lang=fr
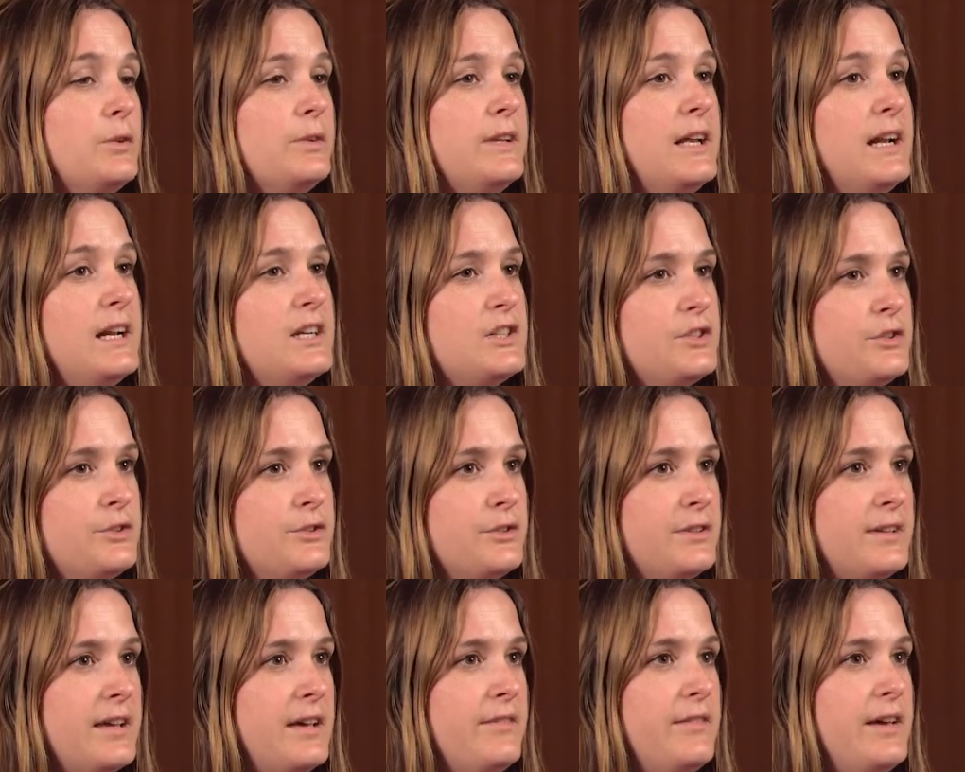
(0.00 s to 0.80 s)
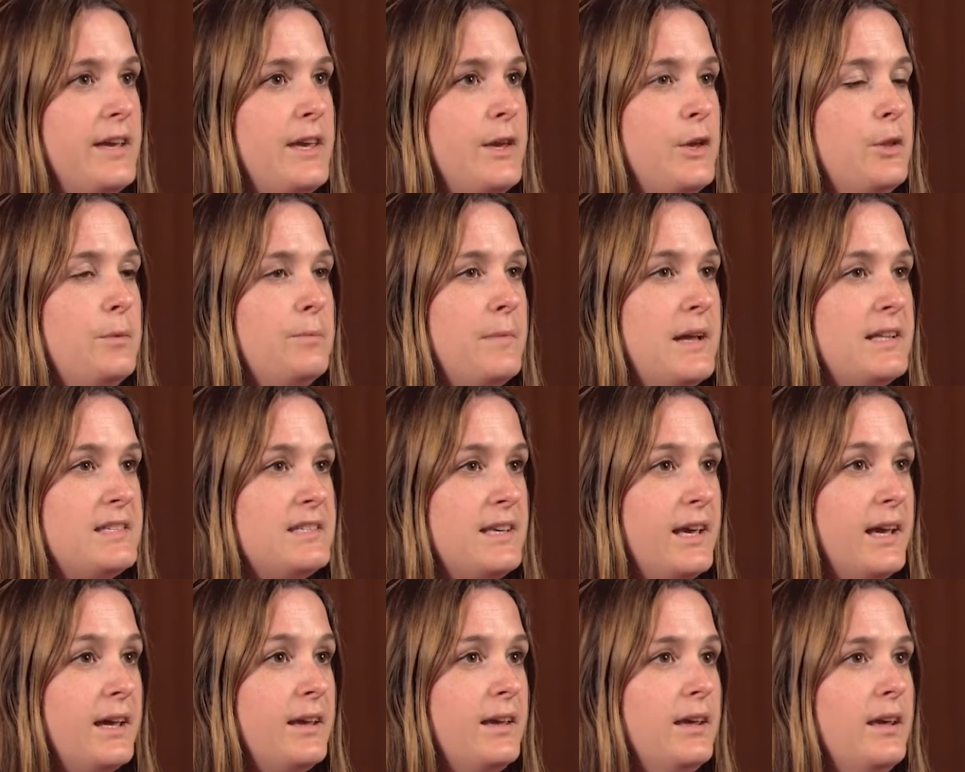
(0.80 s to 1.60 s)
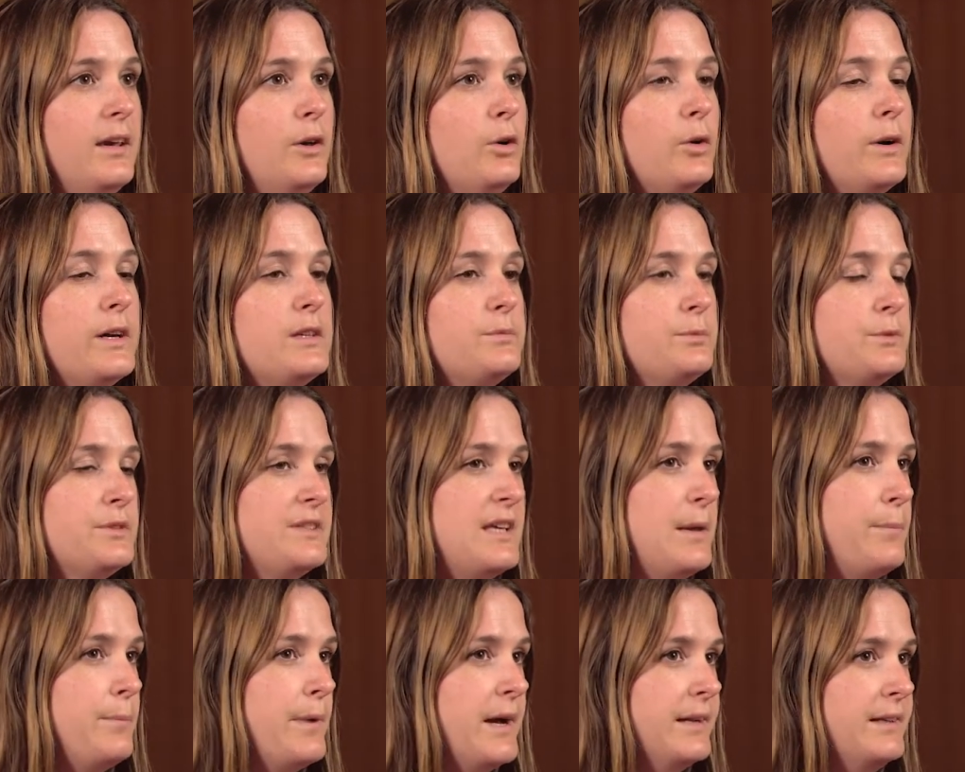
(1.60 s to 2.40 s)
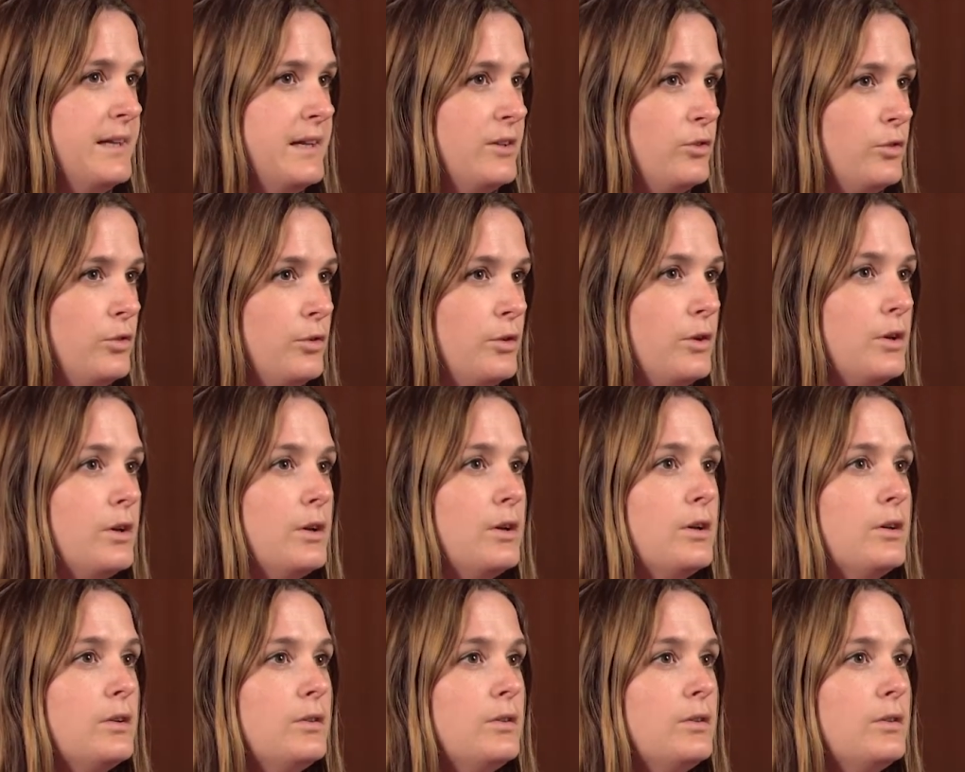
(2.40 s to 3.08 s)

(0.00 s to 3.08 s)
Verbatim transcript: on a la chance de travailler une matière qui est co-responsable par nature,